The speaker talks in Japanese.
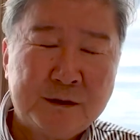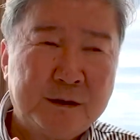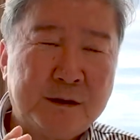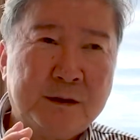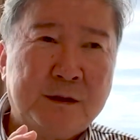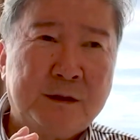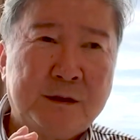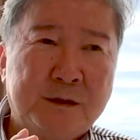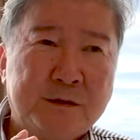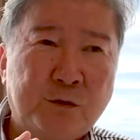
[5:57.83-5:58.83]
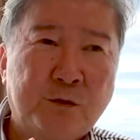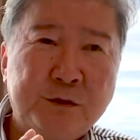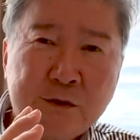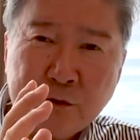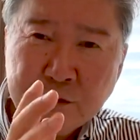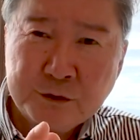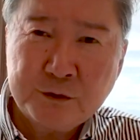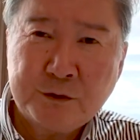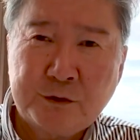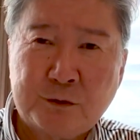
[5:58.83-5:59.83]
で、えー、そこに投資す
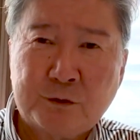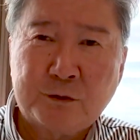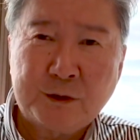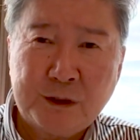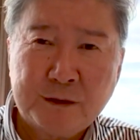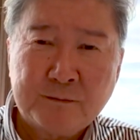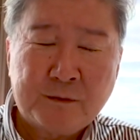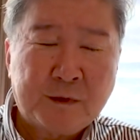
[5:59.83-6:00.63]
るっていう方法ね、